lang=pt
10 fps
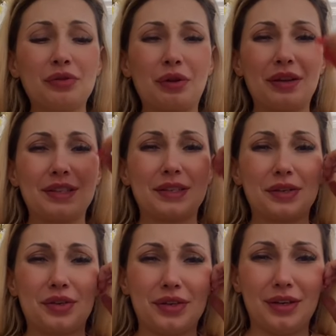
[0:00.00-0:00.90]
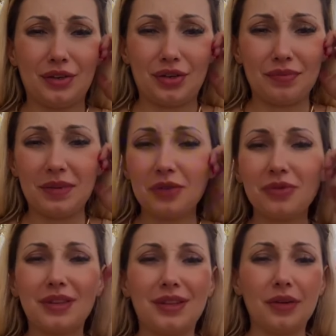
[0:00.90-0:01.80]
Nossa, gente, meu
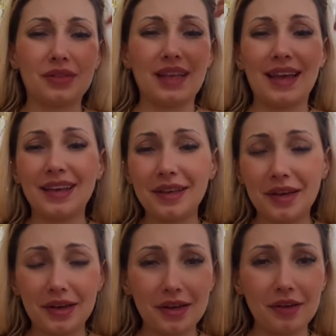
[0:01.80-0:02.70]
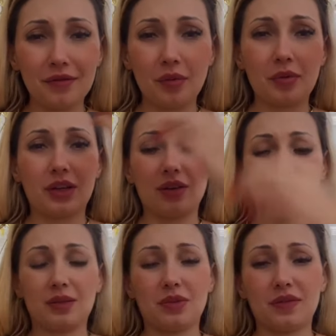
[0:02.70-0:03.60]
Deus, é incrível porque
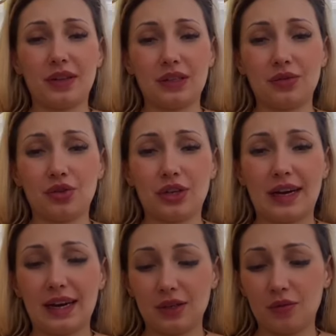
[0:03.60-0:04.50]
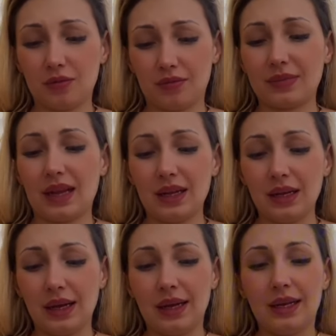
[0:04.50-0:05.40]
nós estamos falando de carne, né?
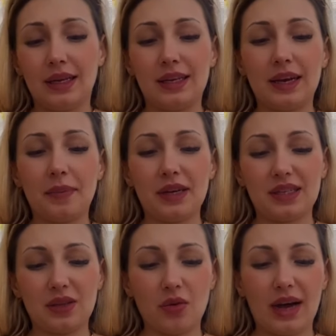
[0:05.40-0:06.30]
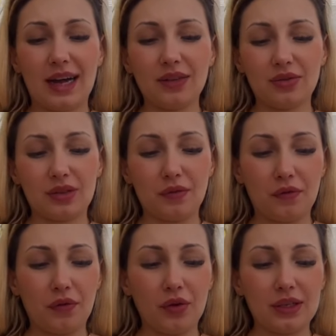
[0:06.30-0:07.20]
E apareceu ratos e
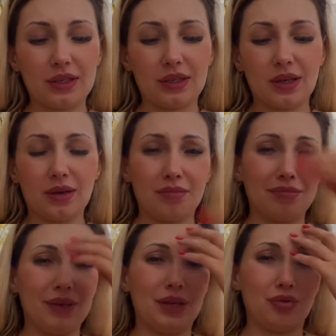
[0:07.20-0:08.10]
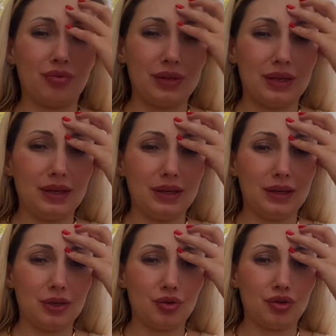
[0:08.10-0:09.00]
foi-se. Meu
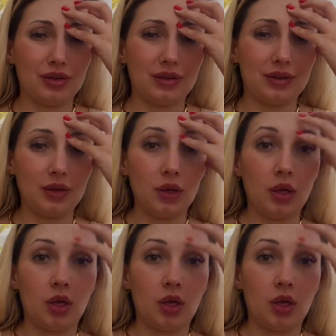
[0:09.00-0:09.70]
Deus, gente.